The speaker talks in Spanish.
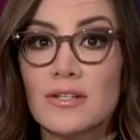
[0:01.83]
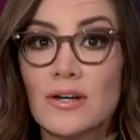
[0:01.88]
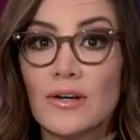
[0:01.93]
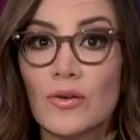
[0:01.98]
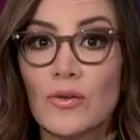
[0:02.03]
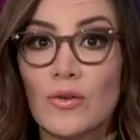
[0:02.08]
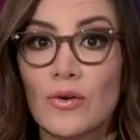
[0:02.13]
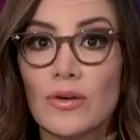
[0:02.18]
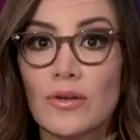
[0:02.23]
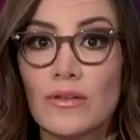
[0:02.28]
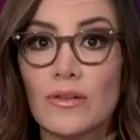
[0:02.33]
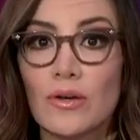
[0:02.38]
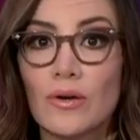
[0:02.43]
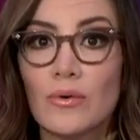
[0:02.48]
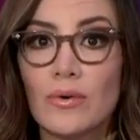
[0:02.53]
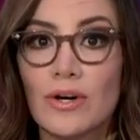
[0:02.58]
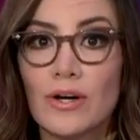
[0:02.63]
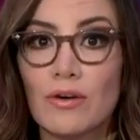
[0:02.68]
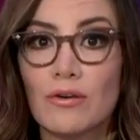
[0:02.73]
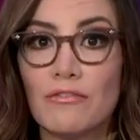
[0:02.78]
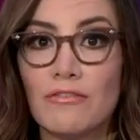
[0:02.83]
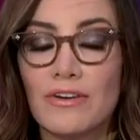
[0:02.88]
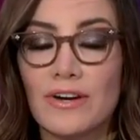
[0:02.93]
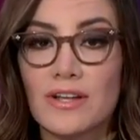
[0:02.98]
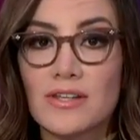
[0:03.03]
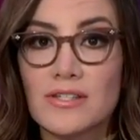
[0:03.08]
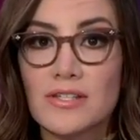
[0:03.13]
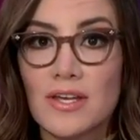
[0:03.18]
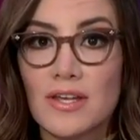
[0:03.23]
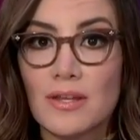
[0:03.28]
Godoy dio una
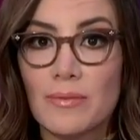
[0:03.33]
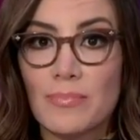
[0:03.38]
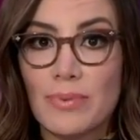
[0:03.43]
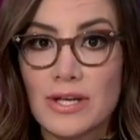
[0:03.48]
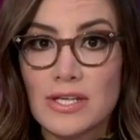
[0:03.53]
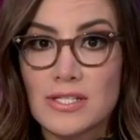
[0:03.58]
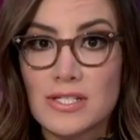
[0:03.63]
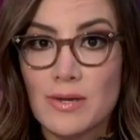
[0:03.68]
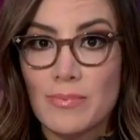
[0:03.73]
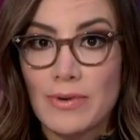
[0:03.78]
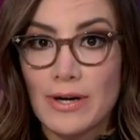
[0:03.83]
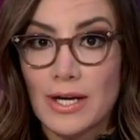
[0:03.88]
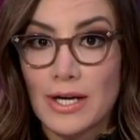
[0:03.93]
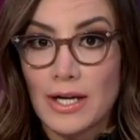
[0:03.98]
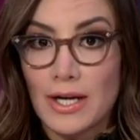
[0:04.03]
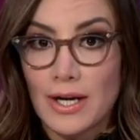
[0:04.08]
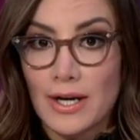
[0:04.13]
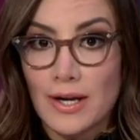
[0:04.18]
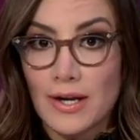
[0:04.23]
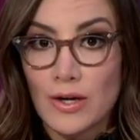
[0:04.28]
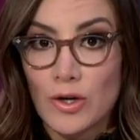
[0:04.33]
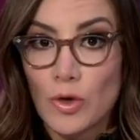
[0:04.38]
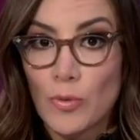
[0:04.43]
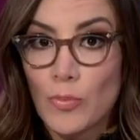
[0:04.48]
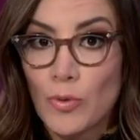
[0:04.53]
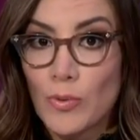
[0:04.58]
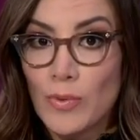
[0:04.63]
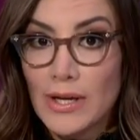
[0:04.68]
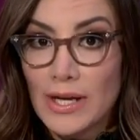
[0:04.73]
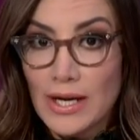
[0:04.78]
conferencia de prensa para aclarar lo
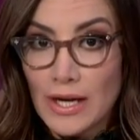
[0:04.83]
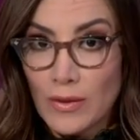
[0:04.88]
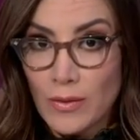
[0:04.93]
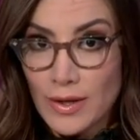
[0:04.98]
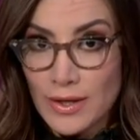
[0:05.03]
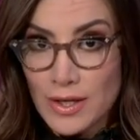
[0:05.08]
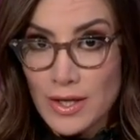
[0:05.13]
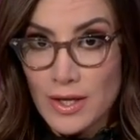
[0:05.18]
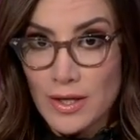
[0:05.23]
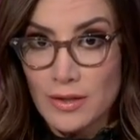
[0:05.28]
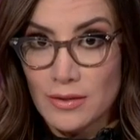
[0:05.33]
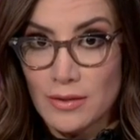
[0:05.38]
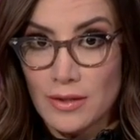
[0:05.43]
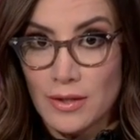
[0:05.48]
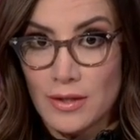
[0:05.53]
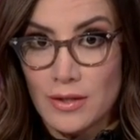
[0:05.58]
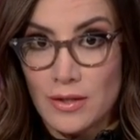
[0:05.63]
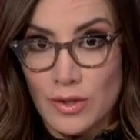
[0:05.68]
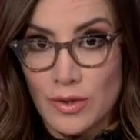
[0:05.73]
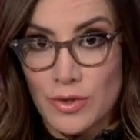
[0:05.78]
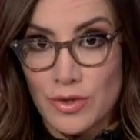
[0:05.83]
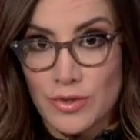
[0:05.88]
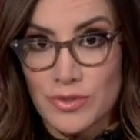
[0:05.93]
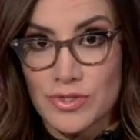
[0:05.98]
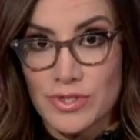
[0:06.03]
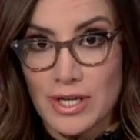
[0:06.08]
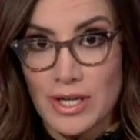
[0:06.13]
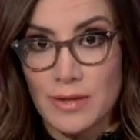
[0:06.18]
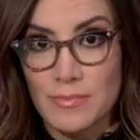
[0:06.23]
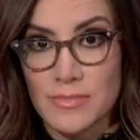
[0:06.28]
publicado ayer en The New York
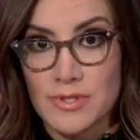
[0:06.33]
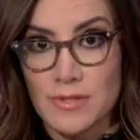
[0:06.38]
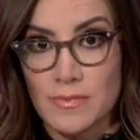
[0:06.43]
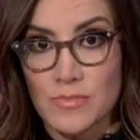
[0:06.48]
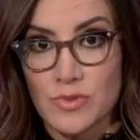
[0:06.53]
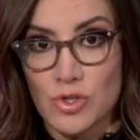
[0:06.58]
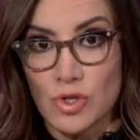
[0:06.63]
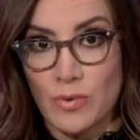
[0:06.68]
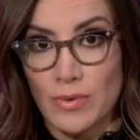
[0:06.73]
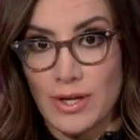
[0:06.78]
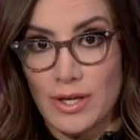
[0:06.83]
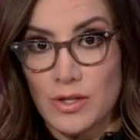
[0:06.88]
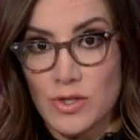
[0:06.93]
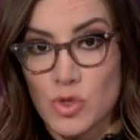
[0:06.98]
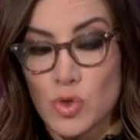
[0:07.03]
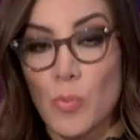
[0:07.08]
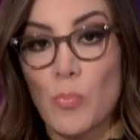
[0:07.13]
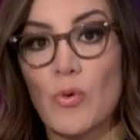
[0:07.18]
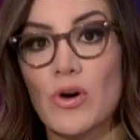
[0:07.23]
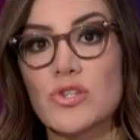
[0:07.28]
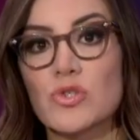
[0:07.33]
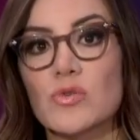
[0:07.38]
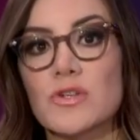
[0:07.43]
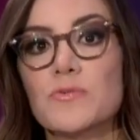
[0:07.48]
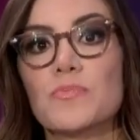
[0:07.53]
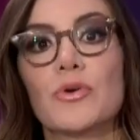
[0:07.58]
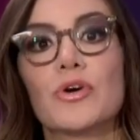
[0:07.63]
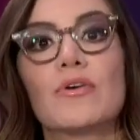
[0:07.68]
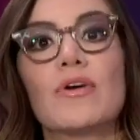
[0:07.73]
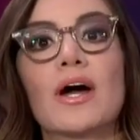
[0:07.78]
Times sobre el supuesto
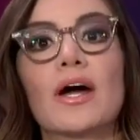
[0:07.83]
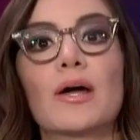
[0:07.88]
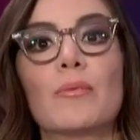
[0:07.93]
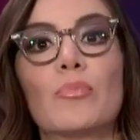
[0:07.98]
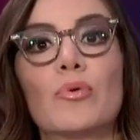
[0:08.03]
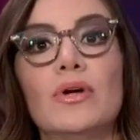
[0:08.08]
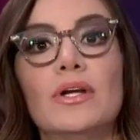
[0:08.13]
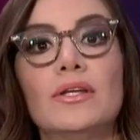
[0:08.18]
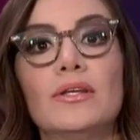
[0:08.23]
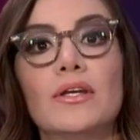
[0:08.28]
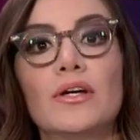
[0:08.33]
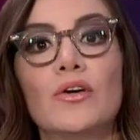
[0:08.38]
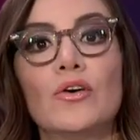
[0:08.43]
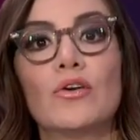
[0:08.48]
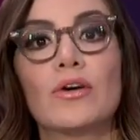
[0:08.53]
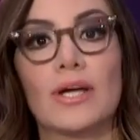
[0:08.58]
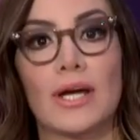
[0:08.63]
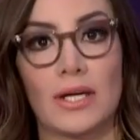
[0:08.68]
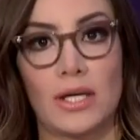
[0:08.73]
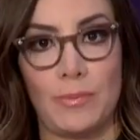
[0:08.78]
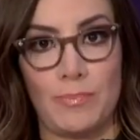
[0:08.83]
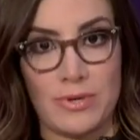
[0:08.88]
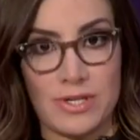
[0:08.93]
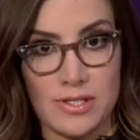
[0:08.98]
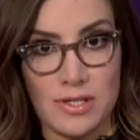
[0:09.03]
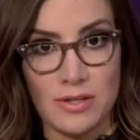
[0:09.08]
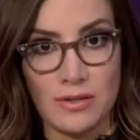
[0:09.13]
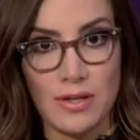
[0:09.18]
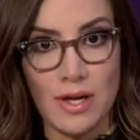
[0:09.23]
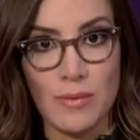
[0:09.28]
espionaje político que aquí
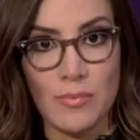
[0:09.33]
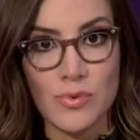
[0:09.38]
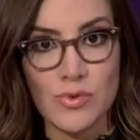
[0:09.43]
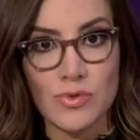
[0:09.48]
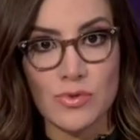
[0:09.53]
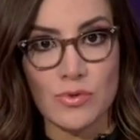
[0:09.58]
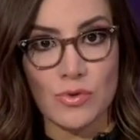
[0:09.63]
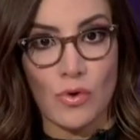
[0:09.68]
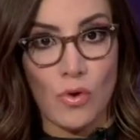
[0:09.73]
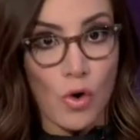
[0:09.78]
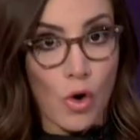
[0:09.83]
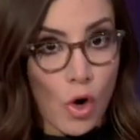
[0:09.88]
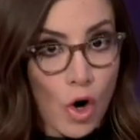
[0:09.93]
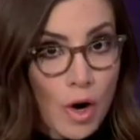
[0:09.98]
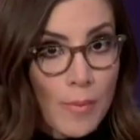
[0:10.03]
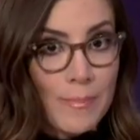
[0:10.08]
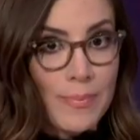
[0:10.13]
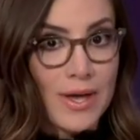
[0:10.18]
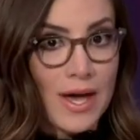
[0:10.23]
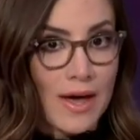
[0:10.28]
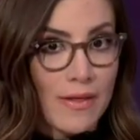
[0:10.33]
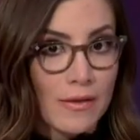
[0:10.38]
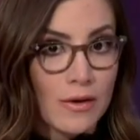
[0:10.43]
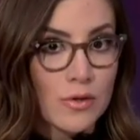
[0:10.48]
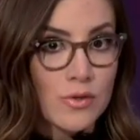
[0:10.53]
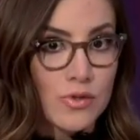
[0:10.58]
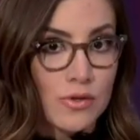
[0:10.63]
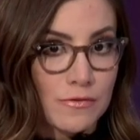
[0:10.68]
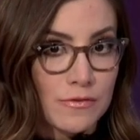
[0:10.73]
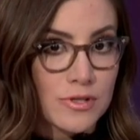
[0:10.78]
presentamos, con copia de
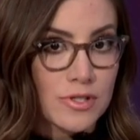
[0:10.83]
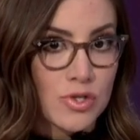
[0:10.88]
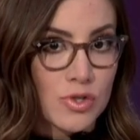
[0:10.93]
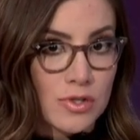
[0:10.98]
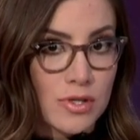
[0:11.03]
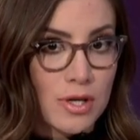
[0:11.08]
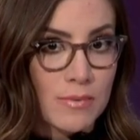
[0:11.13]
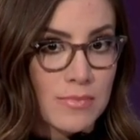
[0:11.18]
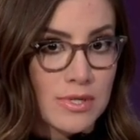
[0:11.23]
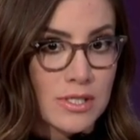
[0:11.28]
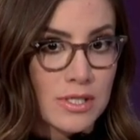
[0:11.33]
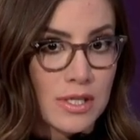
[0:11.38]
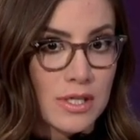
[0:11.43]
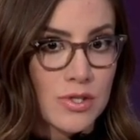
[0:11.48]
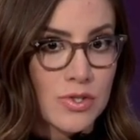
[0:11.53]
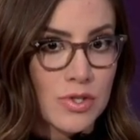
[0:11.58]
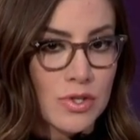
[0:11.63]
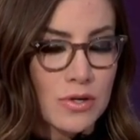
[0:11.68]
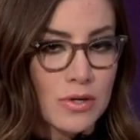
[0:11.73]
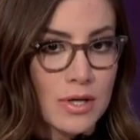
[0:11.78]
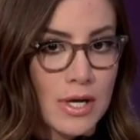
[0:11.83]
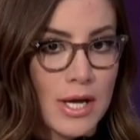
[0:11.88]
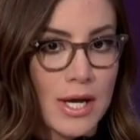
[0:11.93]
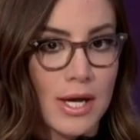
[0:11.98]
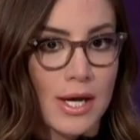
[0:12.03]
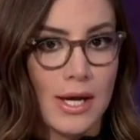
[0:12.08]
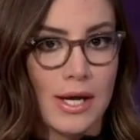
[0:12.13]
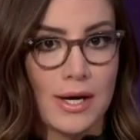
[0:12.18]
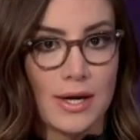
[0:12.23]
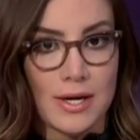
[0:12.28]
los oficios de investigación,
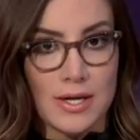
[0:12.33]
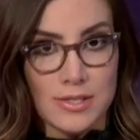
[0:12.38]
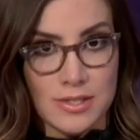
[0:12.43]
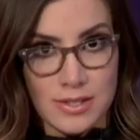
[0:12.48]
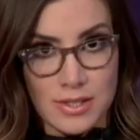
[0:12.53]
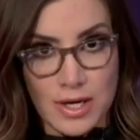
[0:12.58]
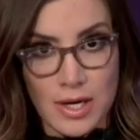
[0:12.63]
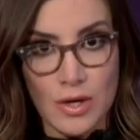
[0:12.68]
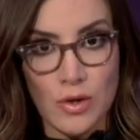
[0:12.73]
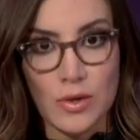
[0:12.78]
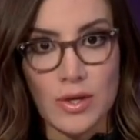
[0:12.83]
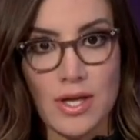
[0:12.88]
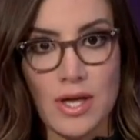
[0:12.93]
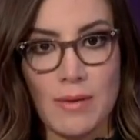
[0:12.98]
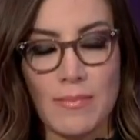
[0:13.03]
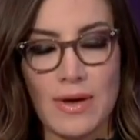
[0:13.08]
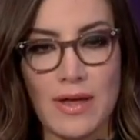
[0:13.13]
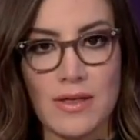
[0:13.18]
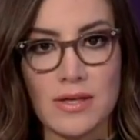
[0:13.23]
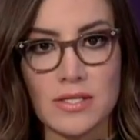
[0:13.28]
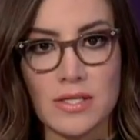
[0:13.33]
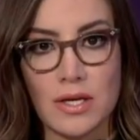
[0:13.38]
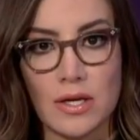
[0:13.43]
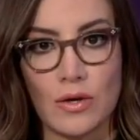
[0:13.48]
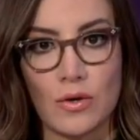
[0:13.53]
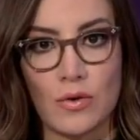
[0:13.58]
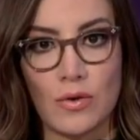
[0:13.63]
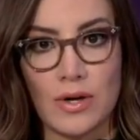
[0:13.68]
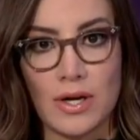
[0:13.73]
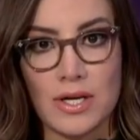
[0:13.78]
el rastreo de llamadas y
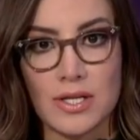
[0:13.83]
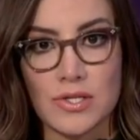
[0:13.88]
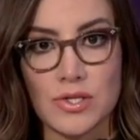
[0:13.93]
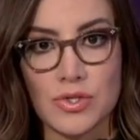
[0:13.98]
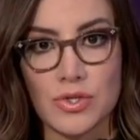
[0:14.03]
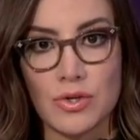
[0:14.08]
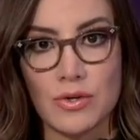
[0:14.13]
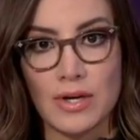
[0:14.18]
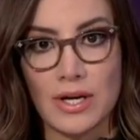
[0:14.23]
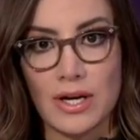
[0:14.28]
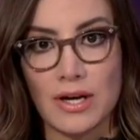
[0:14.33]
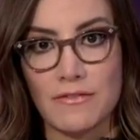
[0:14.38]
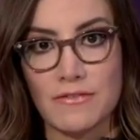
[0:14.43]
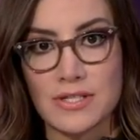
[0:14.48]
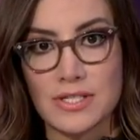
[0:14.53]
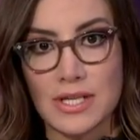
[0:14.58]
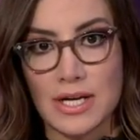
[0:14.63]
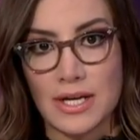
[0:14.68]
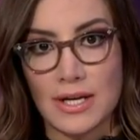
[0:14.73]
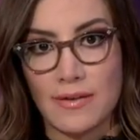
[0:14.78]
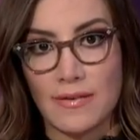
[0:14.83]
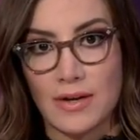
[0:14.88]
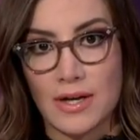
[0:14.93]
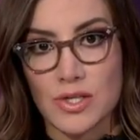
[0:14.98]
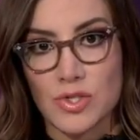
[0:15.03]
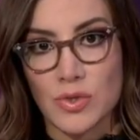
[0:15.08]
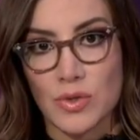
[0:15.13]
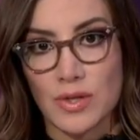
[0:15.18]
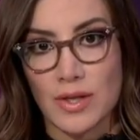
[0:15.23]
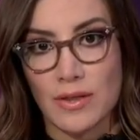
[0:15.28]
geolocalización que la Fiscalía de la
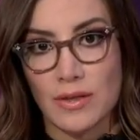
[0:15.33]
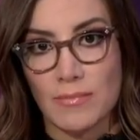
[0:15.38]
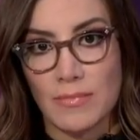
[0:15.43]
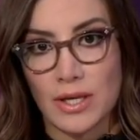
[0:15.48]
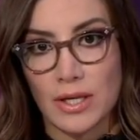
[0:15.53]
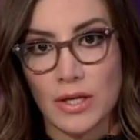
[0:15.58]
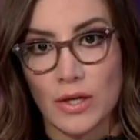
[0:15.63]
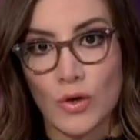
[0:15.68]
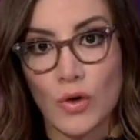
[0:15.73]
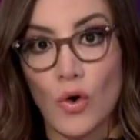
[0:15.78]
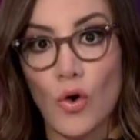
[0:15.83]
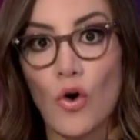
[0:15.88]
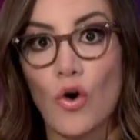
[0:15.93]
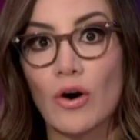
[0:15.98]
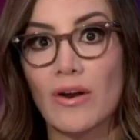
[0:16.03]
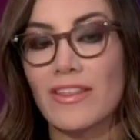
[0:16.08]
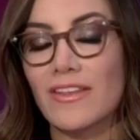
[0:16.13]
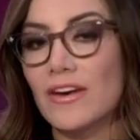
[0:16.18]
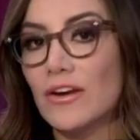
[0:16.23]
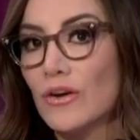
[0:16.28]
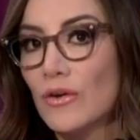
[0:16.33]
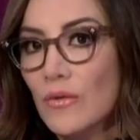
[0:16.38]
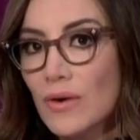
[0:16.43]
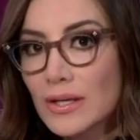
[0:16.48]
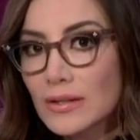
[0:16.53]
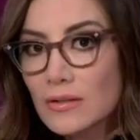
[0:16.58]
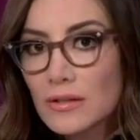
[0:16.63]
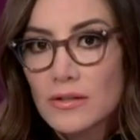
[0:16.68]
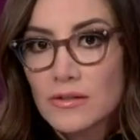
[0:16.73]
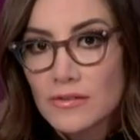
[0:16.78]
Ciudad de México ordenó
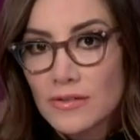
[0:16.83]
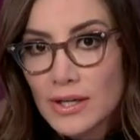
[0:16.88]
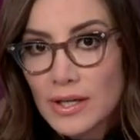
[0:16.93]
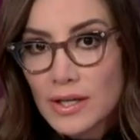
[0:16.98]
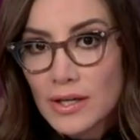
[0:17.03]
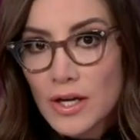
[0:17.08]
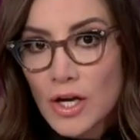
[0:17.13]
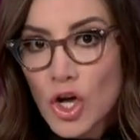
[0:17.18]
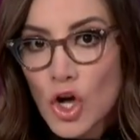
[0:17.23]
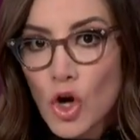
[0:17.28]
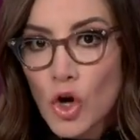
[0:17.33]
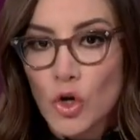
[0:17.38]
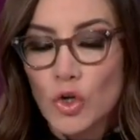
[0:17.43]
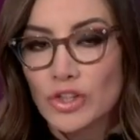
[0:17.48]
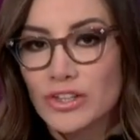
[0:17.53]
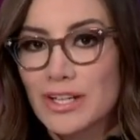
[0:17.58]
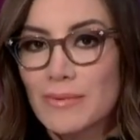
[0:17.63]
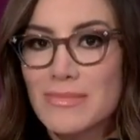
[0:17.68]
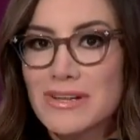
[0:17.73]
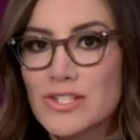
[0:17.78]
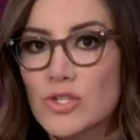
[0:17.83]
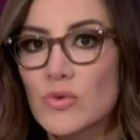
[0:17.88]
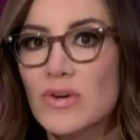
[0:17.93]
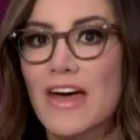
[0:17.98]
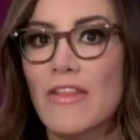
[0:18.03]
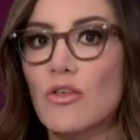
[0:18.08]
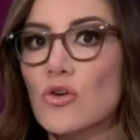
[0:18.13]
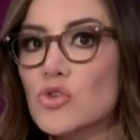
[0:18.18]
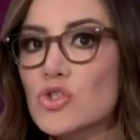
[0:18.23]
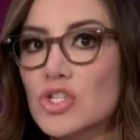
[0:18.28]
a Telcel contra más de una
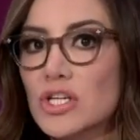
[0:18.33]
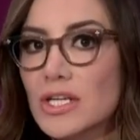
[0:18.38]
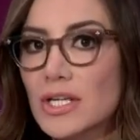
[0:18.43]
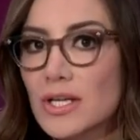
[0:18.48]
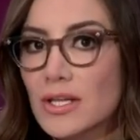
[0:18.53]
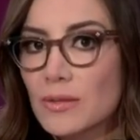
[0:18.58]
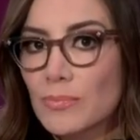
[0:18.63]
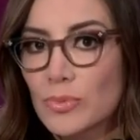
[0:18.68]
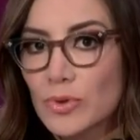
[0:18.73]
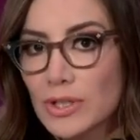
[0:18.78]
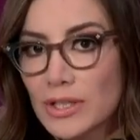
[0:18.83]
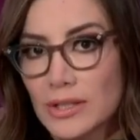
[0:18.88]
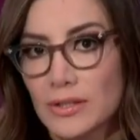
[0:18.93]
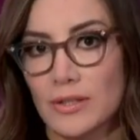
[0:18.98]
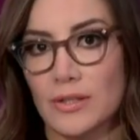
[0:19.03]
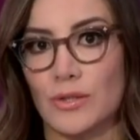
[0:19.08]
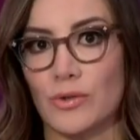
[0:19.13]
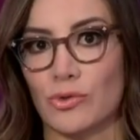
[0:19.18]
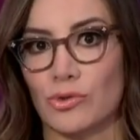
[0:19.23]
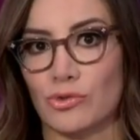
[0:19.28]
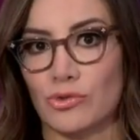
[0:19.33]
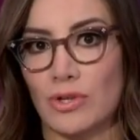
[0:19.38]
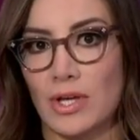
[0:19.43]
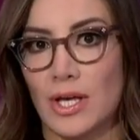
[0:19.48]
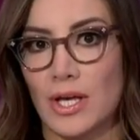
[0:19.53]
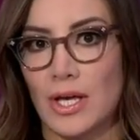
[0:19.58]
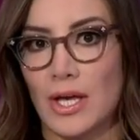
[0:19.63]
docena de políticos.